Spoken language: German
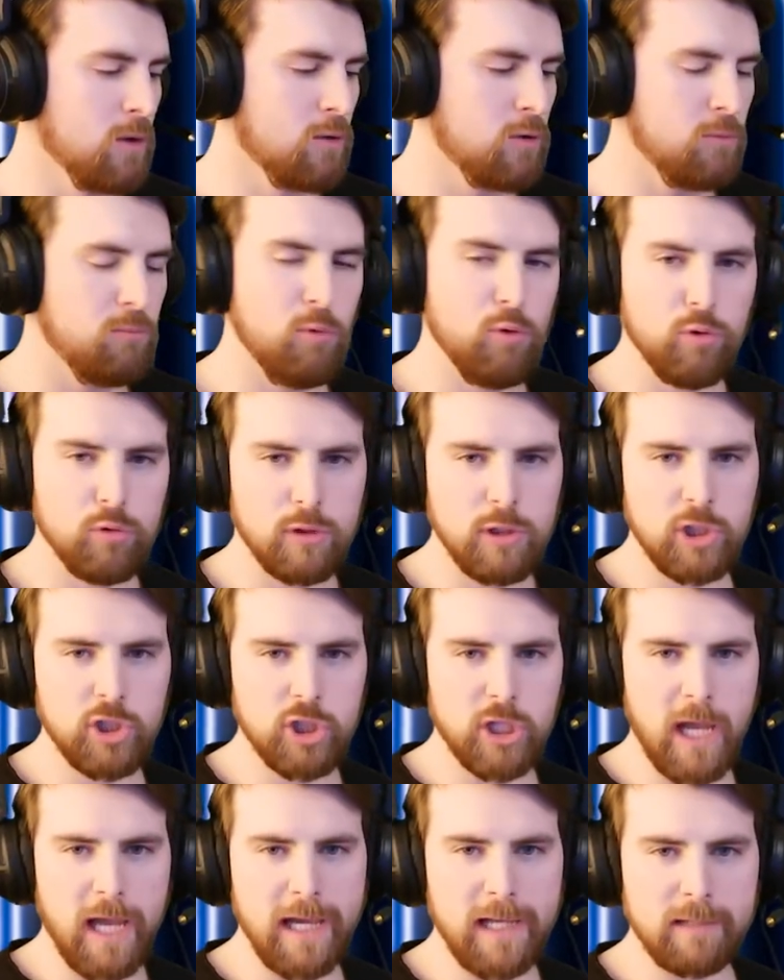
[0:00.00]
die
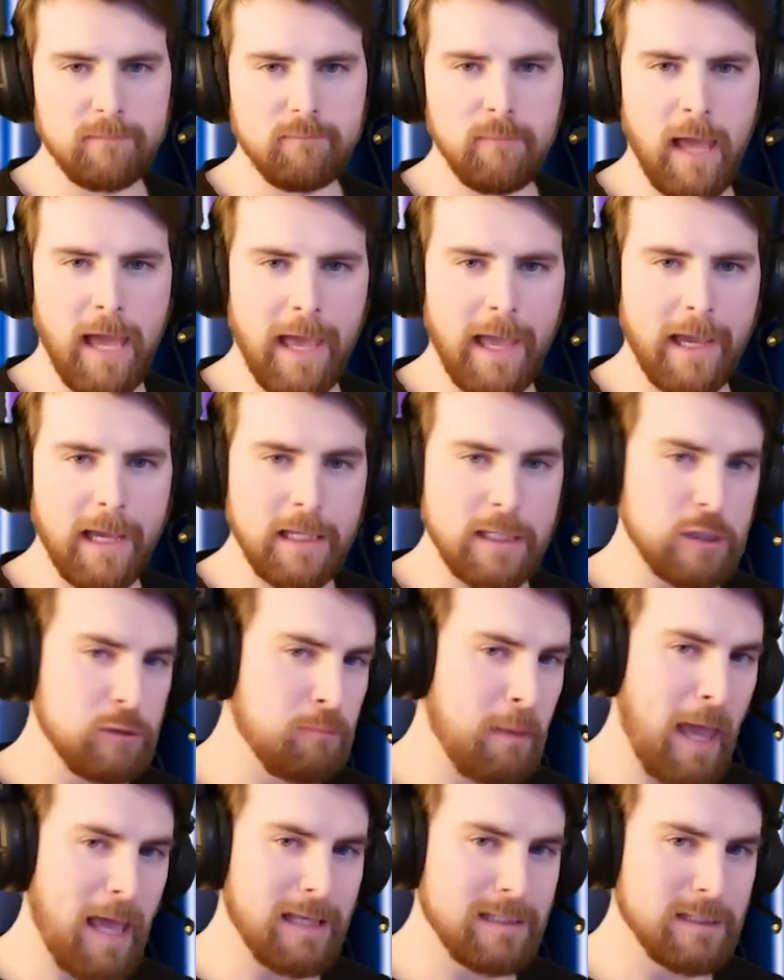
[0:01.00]
Möglichkeit, mir eine
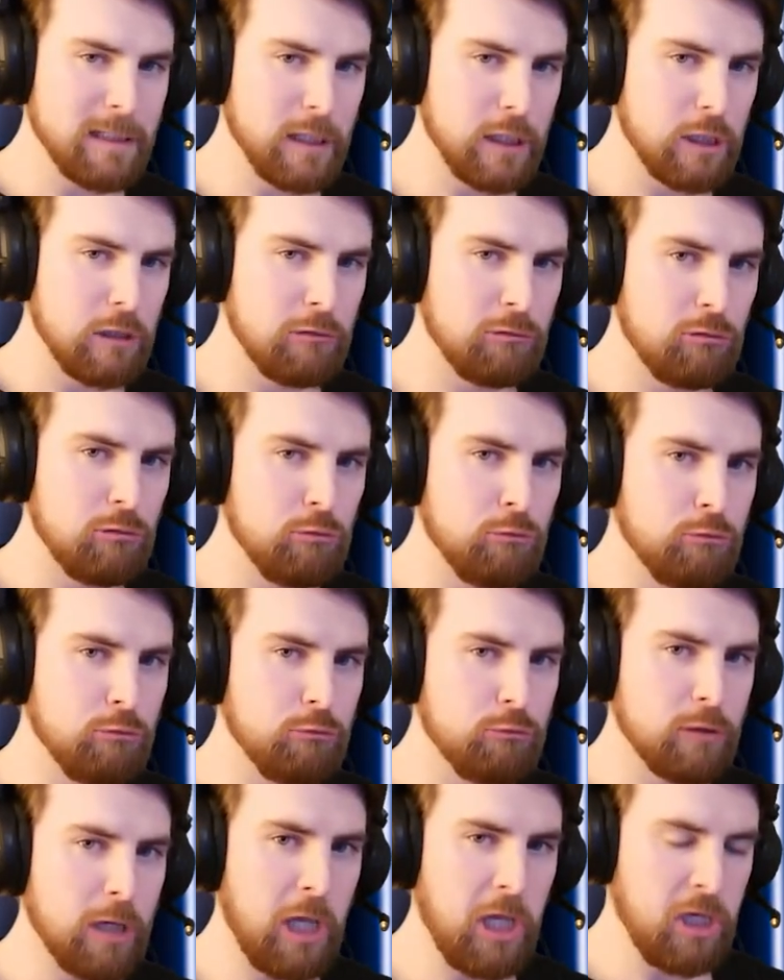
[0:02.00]
bessere zu
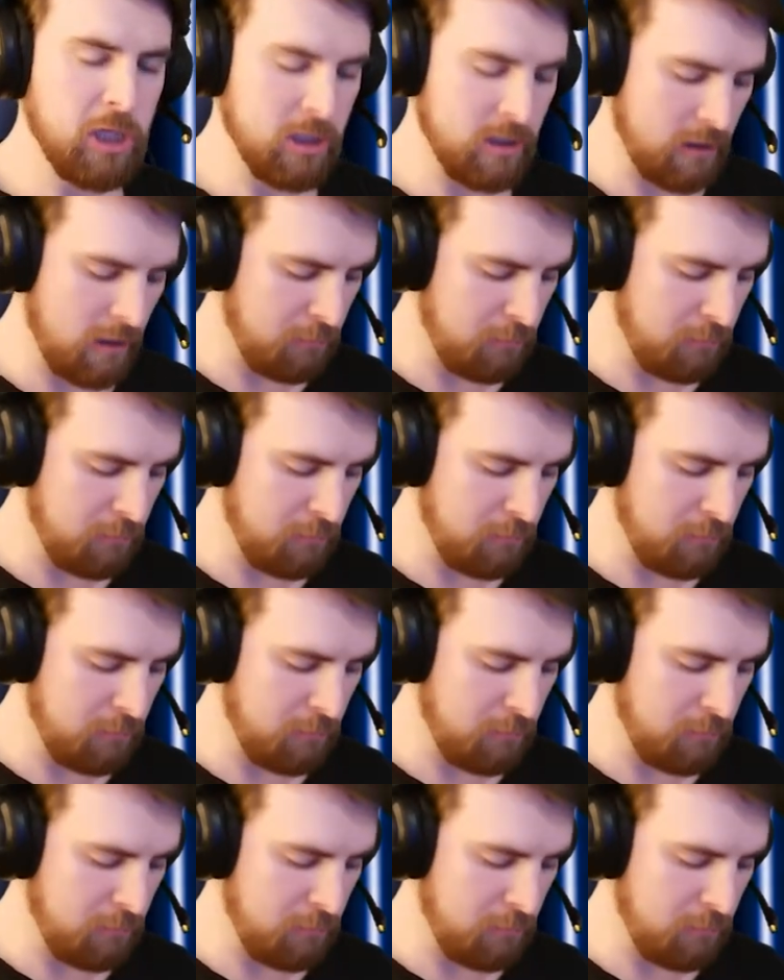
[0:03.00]
holen.